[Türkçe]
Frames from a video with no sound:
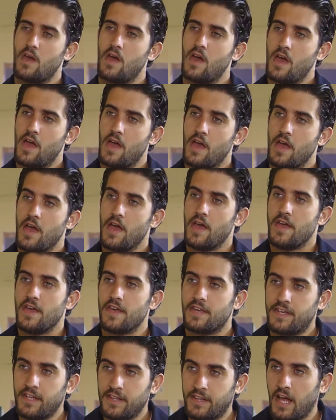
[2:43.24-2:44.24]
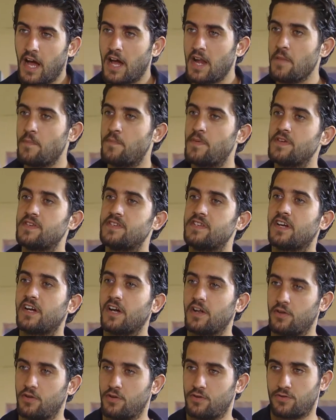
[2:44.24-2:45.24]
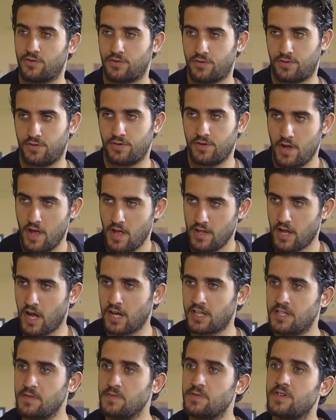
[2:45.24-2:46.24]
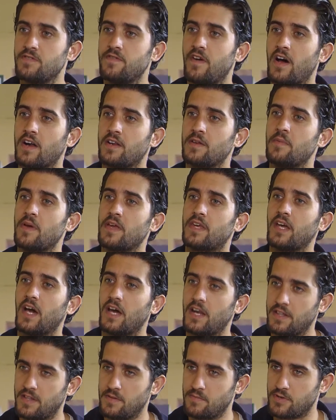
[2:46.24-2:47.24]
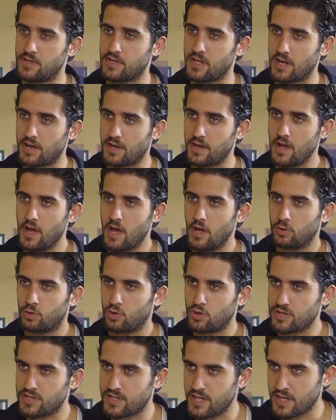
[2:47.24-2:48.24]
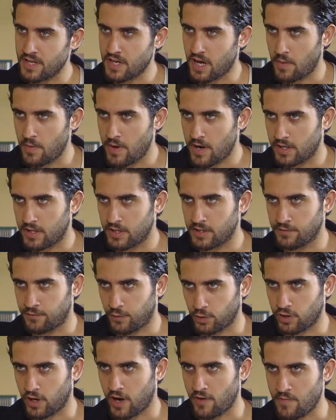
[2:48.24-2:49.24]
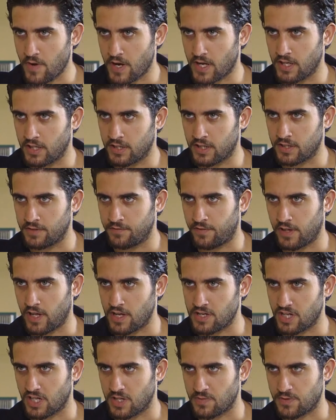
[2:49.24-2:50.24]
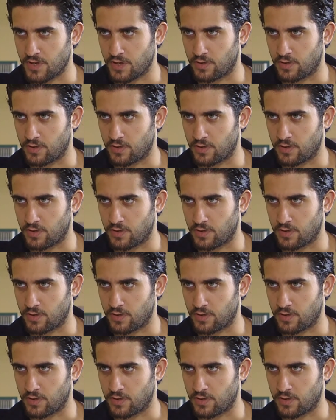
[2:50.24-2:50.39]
Ne? İki tane pislik arıyoruz. Taksim civarını mekan edinmişler. Turistlerin kameralarını, fotoğraf makinelerini falan çalıp